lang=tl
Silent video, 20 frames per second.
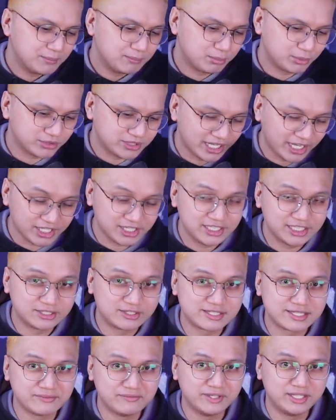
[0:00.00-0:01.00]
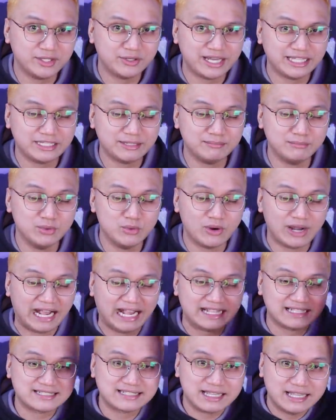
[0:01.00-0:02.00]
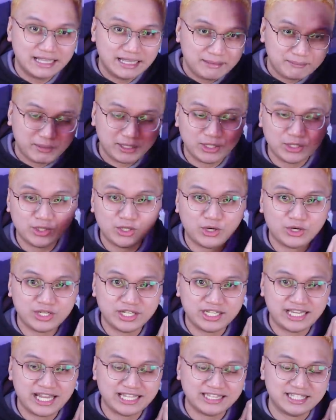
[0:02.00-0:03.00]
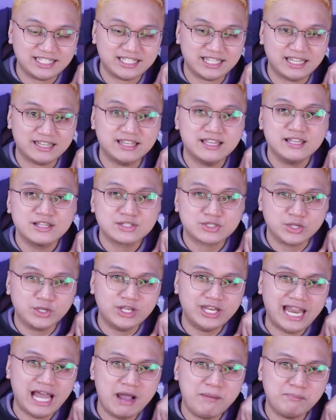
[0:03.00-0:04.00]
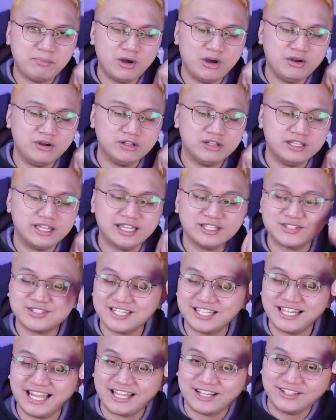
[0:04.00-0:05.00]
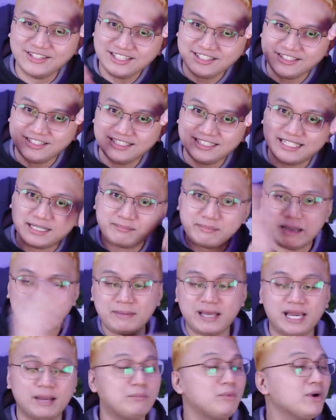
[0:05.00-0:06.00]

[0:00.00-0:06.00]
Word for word: Punta kayo dito sa video natin bukas. Panonoorin natin yan. So yun lang po. Ito si Clara the Third. Nagpapalam.